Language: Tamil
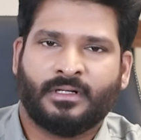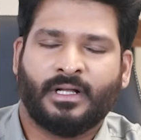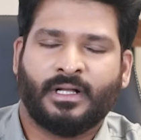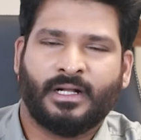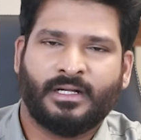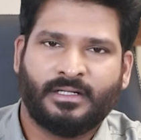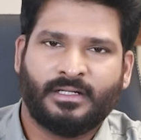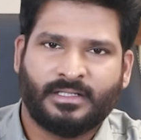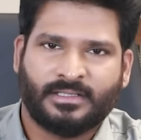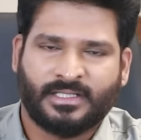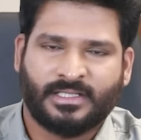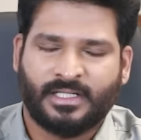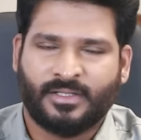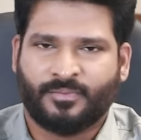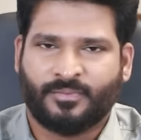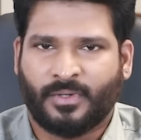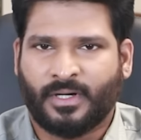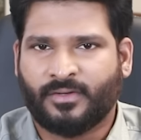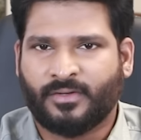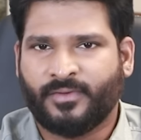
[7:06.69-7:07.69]
கண்டசனி
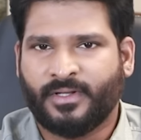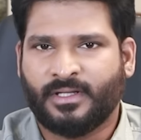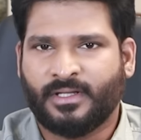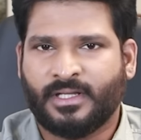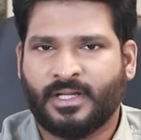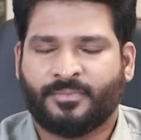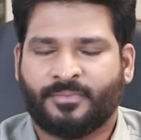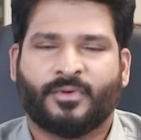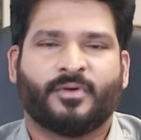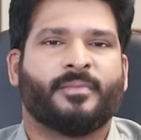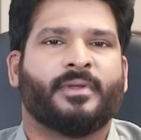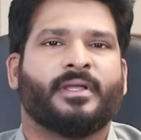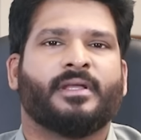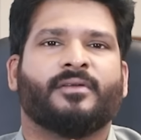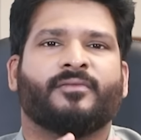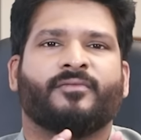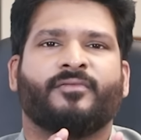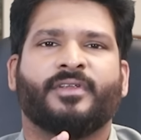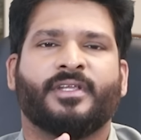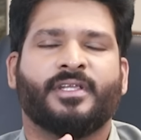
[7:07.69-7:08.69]
பார்வை எப்போவுமே
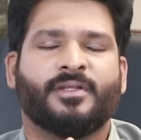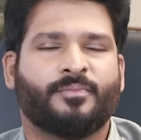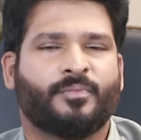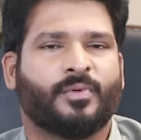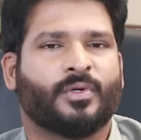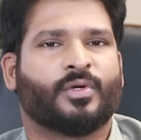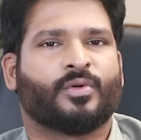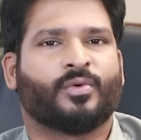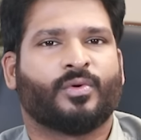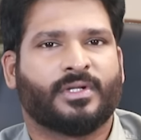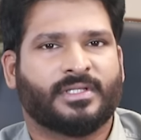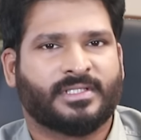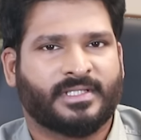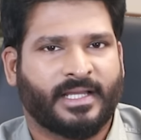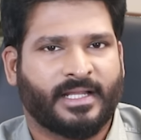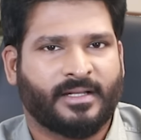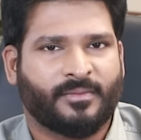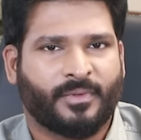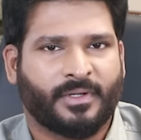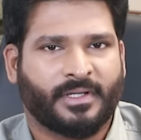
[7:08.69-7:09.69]
விழிப்புணர்வோடு
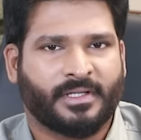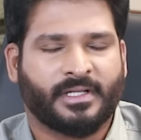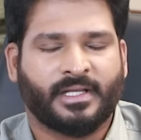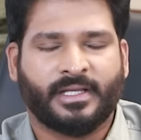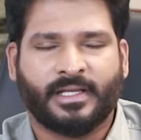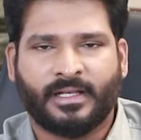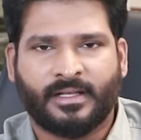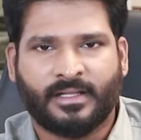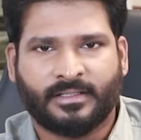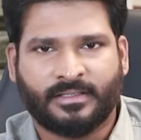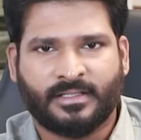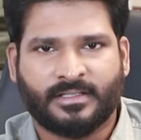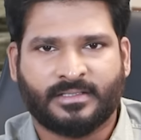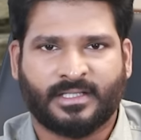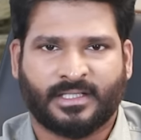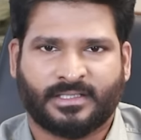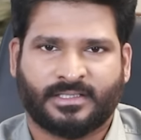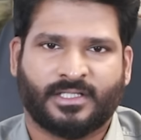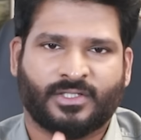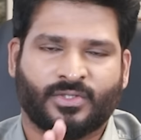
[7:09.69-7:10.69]
செயல்பட்டினா எல்லாத்துலேயும்
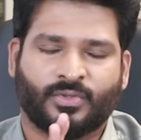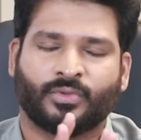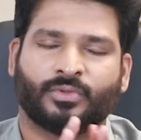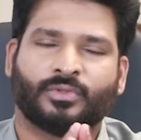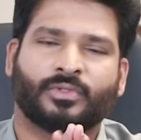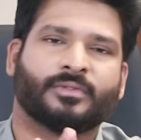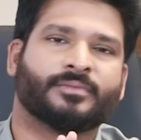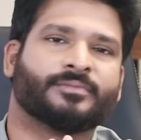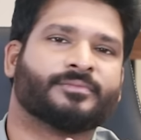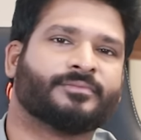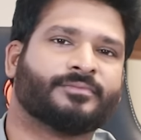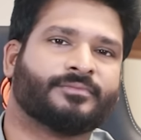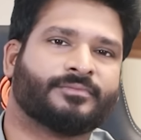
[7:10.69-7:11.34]
சக்ஸஸ் கொடுத்துரும்